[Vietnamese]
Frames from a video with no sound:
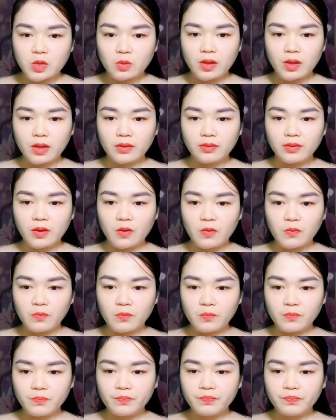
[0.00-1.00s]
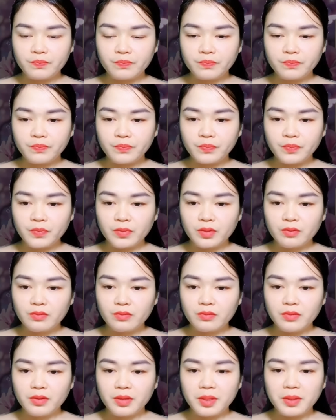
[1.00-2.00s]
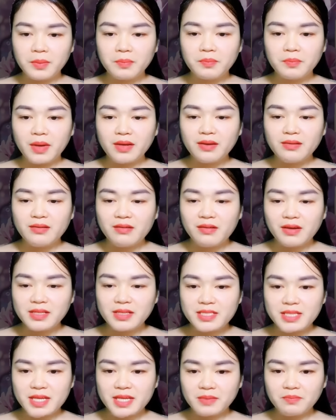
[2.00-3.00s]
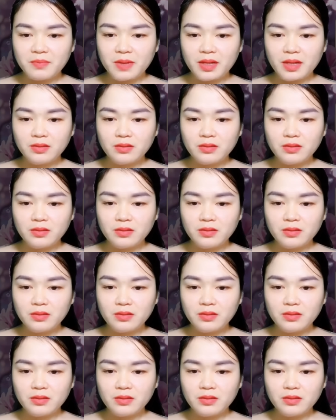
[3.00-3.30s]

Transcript: Giống như mọi người thích sự cứng cỏi của cậu, thích sự